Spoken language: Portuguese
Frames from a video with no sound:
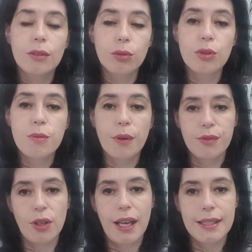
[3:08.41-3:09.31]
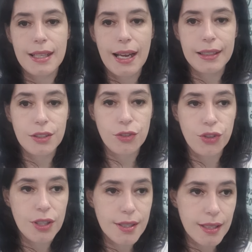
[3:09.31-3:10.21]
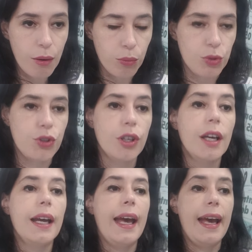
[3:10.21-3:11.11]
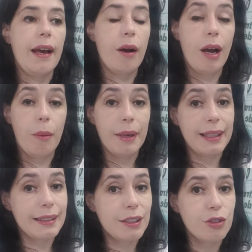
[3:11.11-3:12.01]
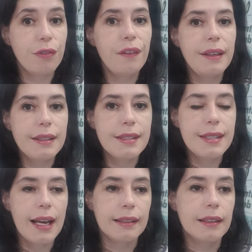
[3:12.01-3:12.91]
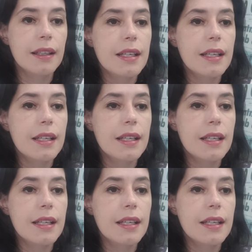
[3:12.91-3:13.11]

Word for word: dos profissionais da área de saúde é, é uma data diferenciada.